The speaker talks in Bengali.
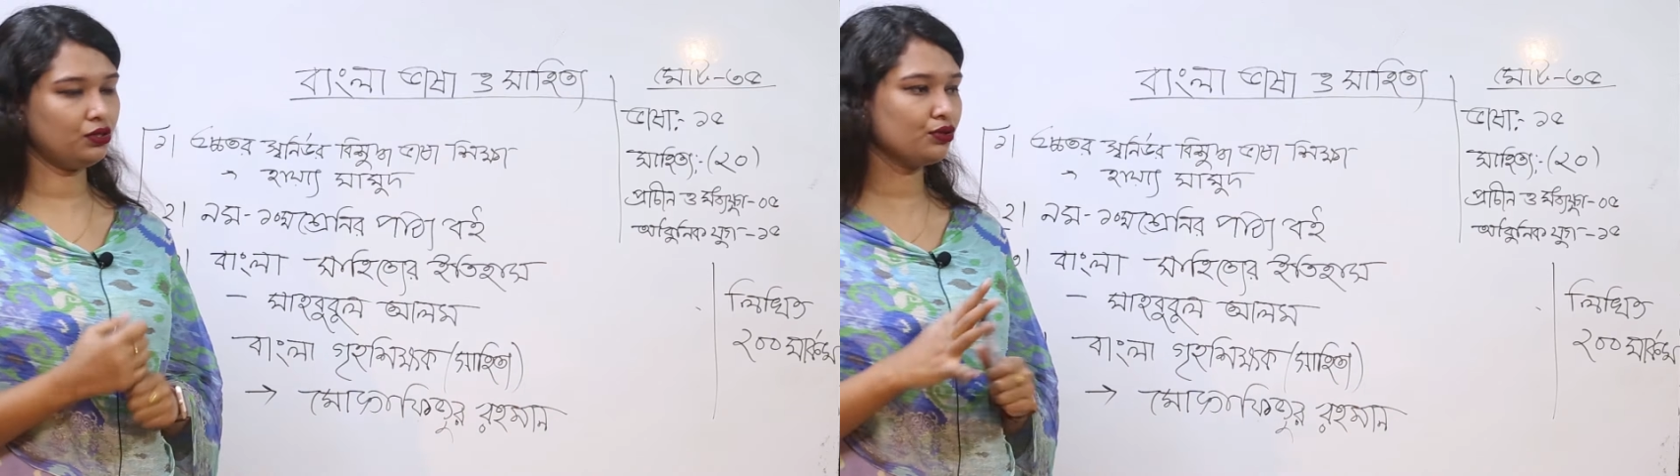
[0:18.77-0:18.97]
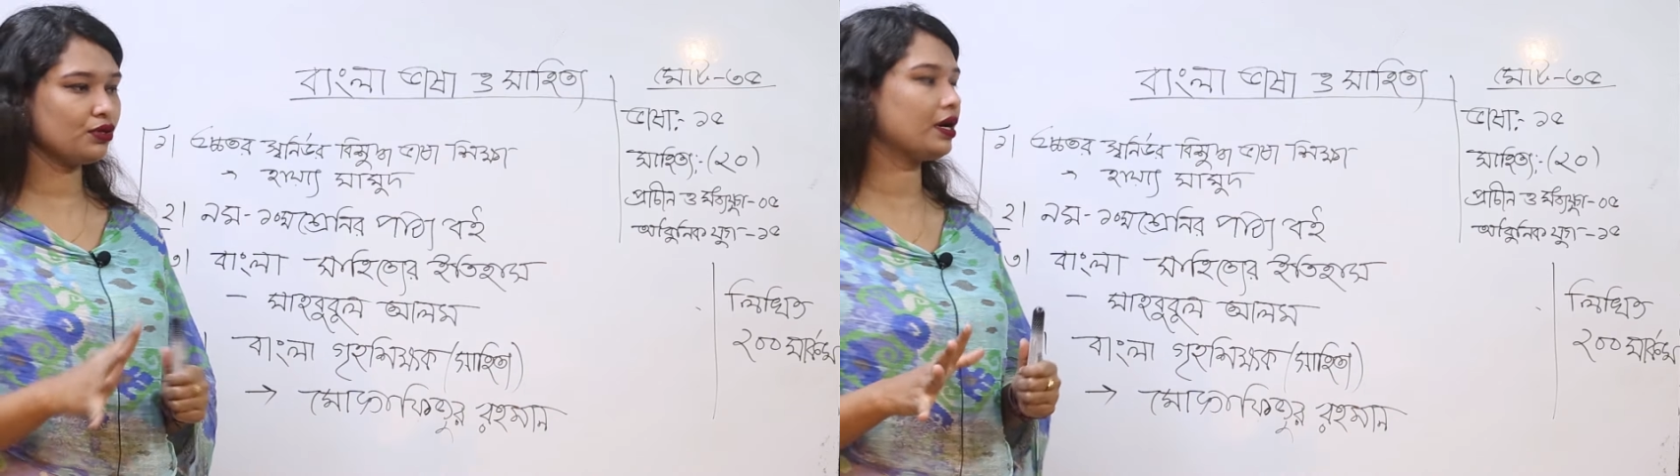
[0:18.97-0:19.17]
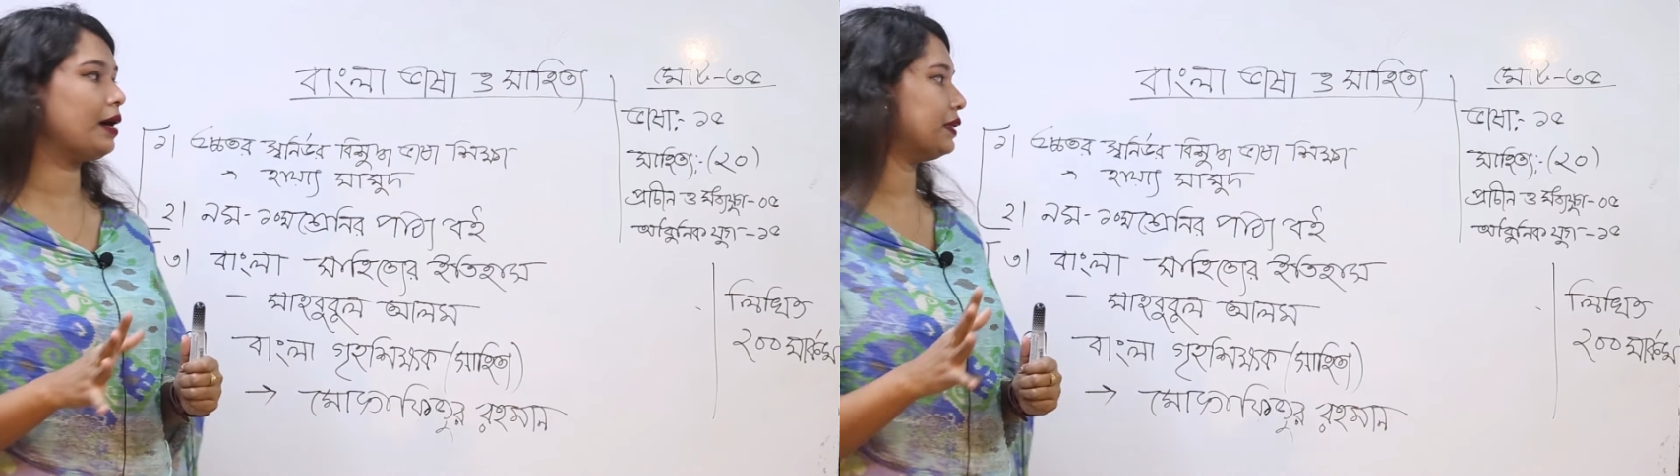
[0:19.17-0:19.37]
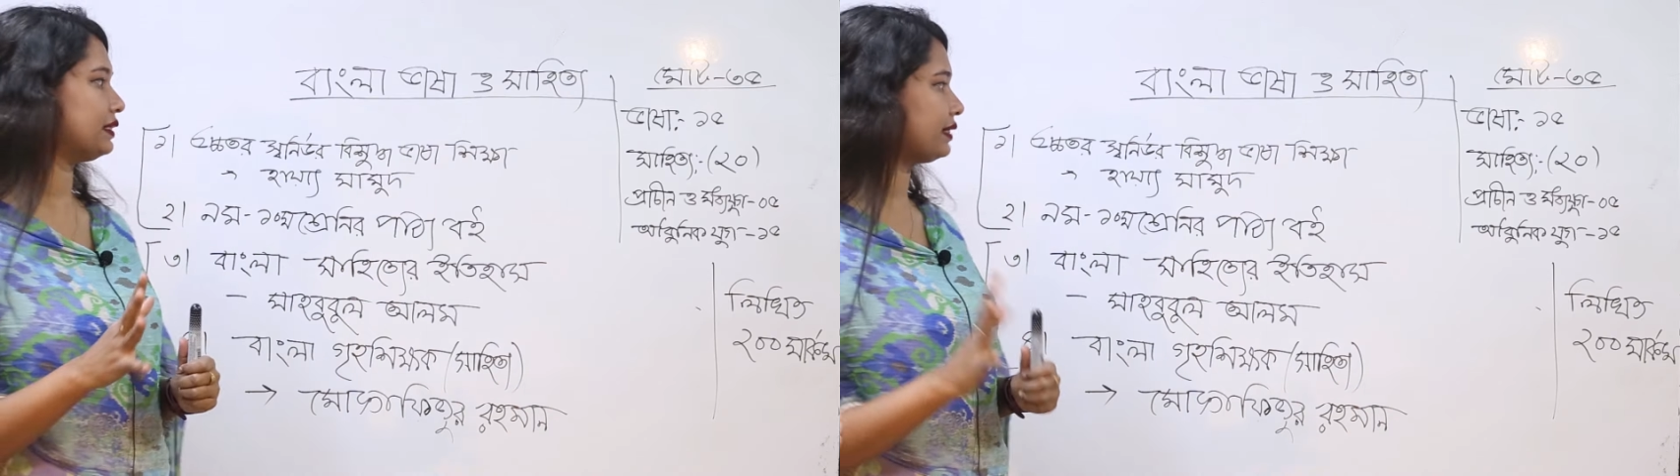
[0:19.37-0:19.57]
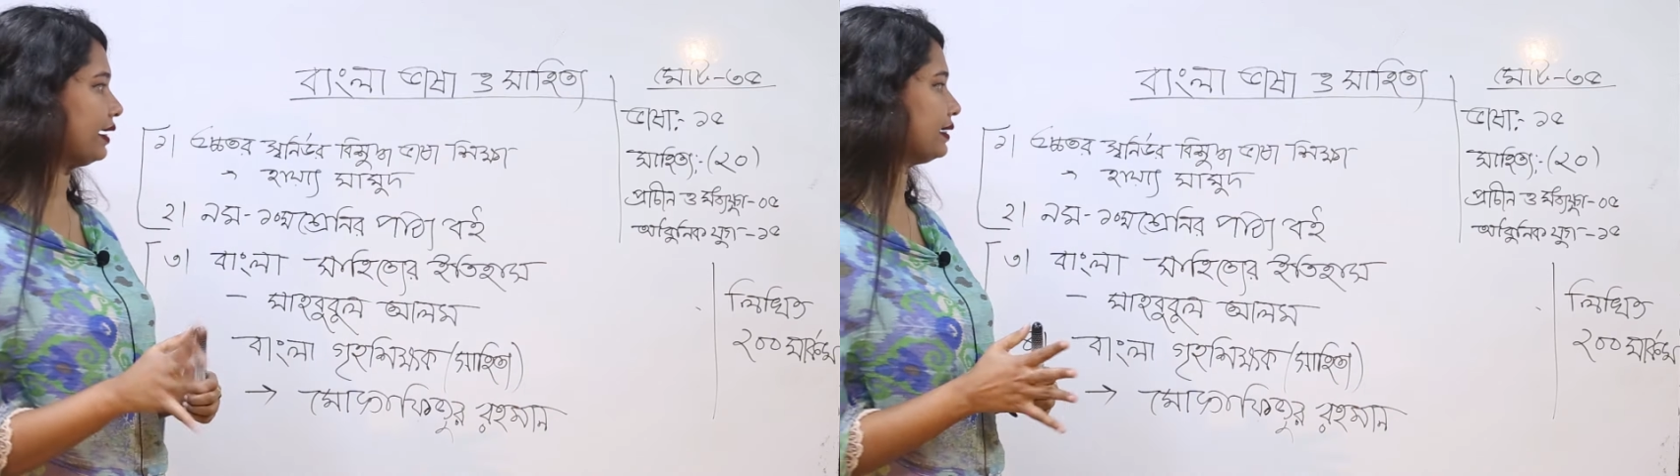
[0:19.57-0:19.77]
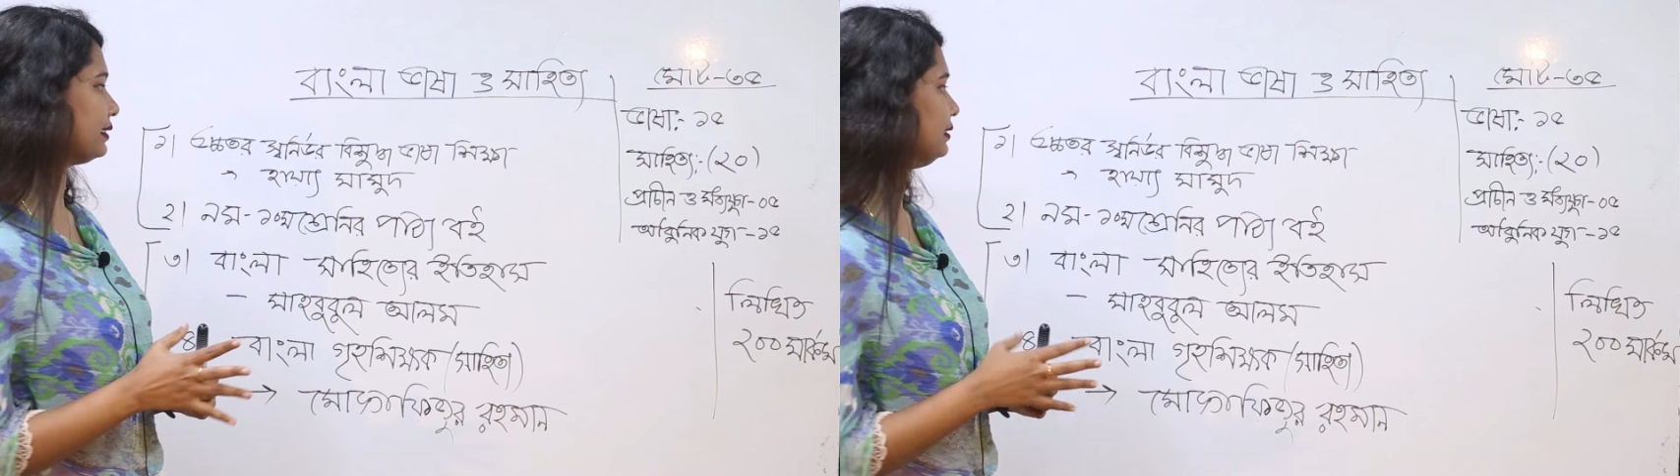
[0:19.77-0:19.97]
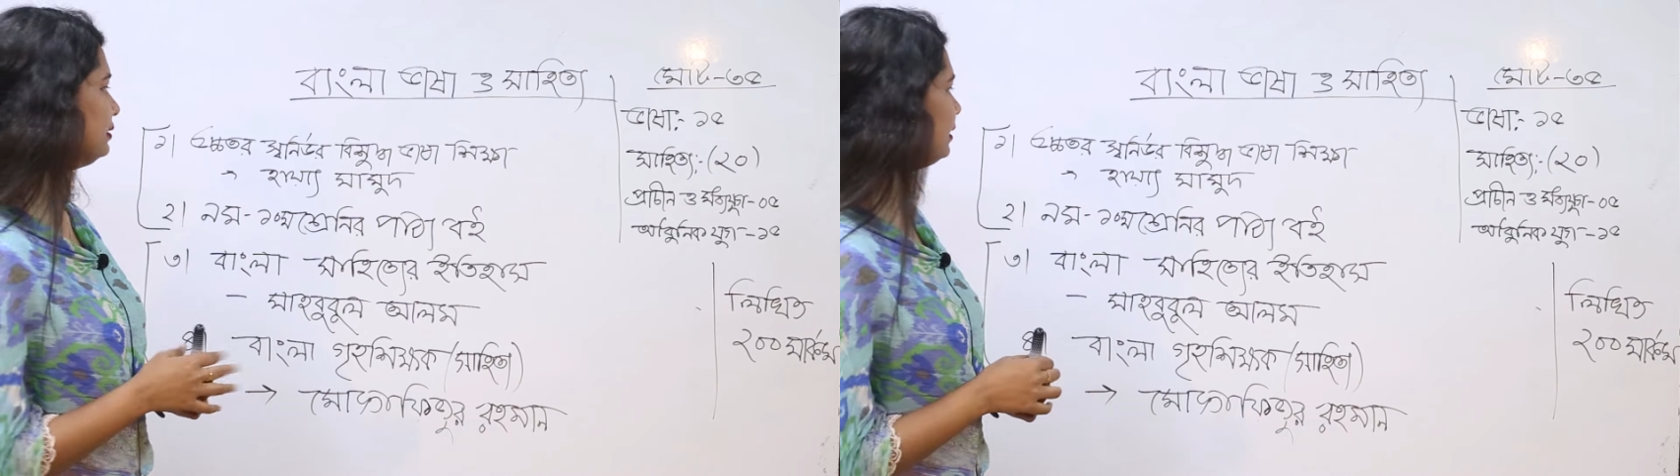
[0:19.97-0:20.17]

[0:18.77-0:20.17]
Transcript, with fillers: সুযোগ আমাদের থাকে না